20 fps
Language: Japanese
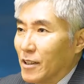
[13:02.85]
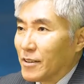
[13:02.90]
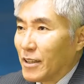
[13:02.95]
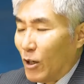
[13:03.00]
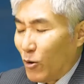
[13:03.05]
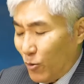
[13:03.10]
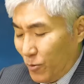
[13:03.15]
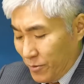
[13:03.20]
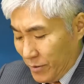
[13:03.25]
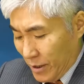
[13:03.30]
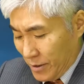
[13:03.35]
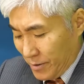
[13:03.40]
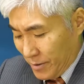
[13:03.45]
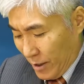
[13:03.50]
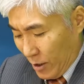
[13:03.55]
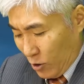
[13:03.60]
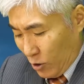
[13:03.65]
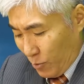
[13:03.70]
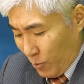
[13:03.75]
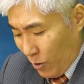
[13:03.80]
出た本です
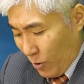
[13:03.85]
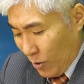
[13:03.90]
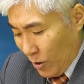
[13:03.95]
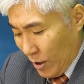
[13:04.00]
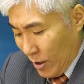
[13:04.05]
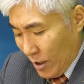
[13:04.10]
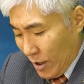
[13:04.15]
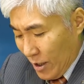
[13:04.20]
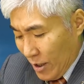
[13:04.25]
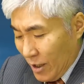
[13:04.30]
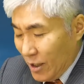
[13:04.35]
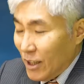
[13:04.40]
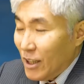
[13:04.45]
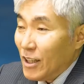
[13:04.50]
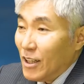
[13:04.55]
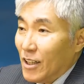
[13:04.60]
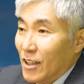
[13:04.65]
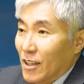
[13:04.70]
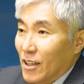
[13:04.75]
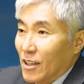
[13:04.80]
けれども
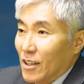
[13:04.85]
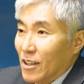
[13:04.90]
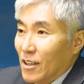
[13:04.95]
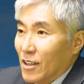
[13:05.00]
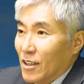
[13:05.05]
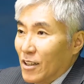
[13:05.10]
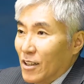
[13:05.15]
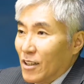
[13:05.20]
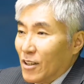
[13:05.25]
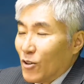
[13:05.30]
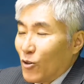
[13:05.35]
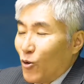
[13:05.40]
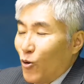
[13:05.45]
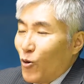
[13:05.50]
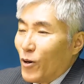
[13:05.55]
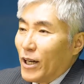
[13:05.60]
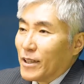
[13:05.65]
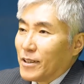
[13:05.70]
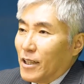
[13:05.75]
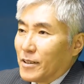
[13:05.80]

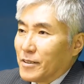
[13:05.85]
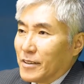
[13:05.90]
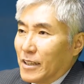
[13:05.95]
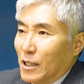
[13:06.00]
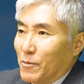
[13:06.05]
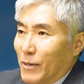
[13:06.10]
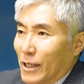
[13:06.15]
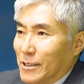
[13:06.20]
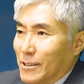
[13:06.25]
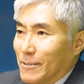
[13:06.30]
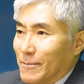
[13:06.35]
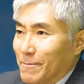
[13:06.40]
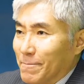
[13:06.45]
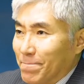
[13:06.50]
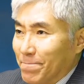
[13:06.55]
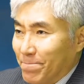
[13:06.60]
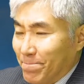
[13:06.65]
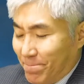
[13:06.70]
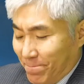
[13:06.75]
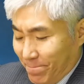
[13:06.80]
こう語っています